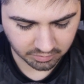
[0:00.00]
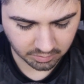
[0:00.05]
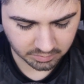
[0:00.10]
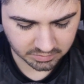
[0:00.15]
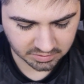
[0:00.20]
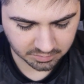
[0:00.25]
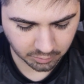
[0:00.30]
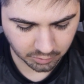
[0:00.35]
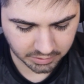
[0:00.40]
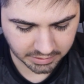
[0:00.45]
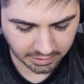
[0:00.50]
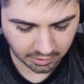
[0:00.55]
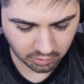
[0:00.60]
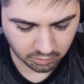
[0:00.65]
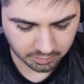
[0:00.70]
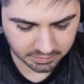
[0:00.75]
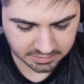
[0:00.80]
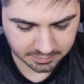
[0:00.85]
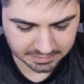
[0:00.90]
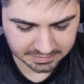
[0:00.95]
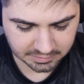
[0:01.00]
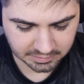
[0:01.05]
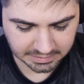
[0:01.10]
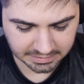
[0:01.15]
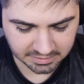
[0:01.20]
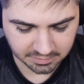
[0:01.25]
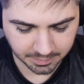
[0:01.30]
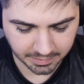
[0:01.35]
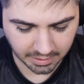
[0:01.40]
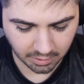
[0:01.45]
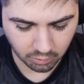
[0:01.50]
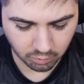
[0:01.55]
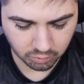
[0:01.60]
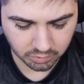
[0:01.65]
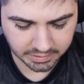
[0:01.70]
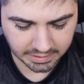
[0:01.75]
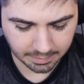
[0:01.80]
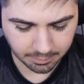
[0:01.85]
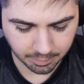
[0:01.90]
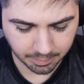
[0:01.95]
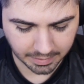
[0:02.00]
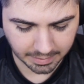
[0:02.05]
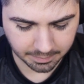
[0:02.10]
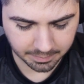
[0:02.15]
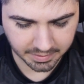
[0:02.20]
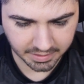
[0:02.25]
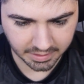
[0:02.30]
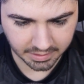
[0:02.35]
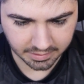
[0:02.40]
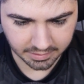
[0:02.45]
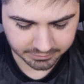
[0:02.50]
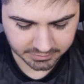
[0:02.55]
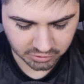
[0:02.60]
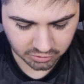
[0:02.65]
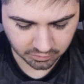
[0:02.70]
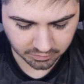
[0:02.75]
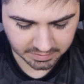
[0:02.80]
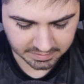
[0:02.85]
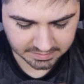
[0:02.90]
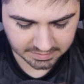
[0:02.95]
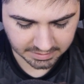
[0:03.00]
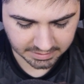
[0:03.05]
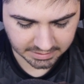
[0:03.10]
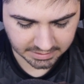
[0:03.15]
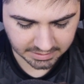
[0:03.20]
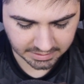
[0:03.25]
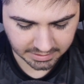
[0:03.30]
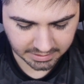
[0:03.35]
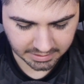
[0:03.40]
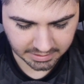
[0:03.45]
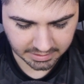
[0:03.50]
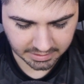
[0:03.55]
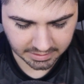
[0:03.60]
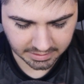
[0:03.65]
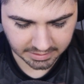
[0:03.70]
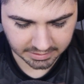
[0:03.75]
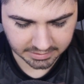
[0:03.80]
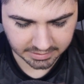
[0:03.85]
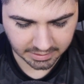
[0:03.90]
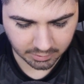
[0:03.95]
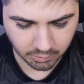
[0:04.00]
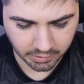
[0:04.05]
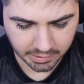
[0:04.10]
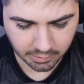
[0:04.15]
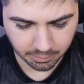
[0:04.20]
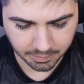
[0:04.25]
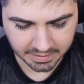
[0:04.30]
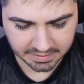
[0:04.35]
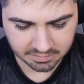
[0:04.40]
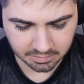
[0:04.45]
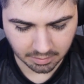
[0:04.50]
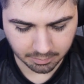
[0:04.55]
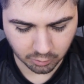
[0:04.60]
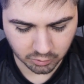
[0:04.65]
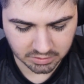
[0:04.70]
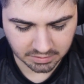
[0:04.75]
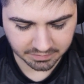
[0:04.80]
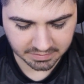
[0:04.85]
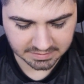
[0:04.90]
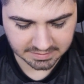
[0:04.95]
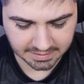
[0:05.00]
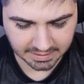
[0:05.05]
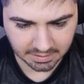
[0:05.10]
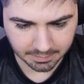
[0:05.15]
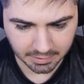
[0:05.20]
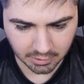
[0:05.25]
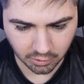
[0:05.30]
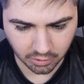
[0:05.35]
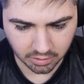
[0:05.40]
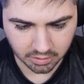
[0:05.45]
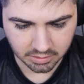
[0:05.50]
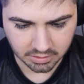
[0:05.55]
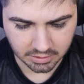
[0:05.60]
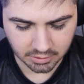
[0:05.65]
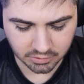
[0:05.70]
Vamos desbloquear algumas, mas eu tenho que esperar algum tempo para abrir. Deixa eu ver, essa daqui é categoria 1, parece uma bolsa avançada melhor.